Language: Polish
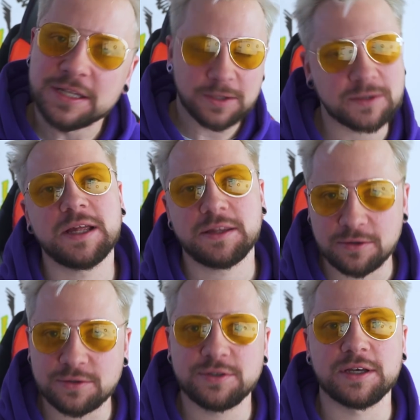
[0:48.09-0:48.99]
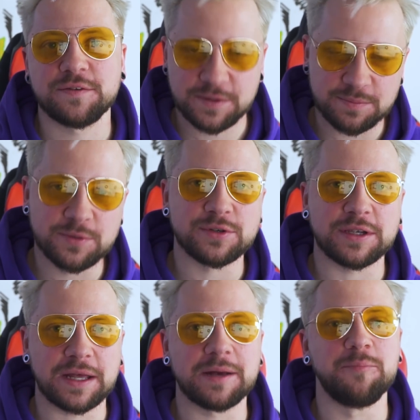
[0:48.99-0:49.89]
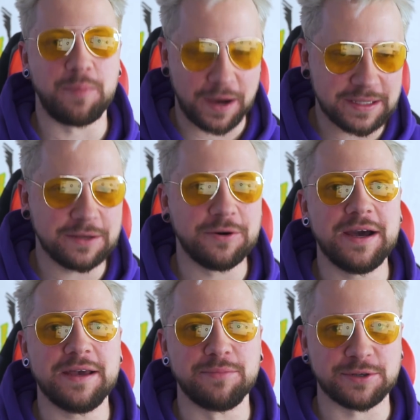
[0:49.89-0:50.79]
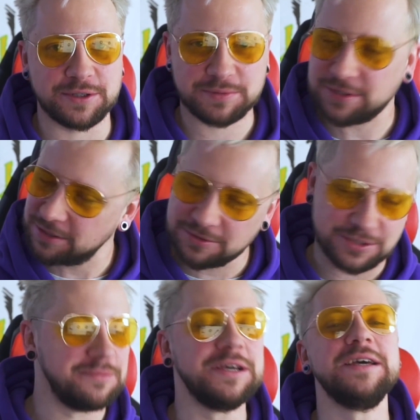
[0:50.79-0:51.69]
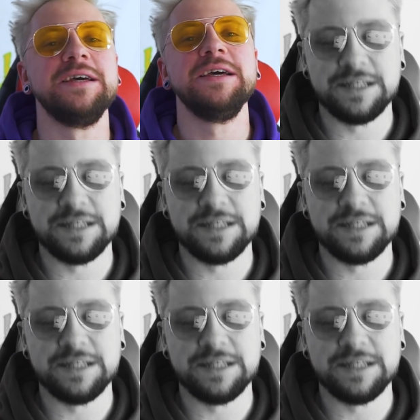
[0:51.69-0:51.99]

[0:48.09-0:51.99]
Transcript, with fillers: To ostatni odcinek w tym biurze, tak by the way, bo się przenosimy.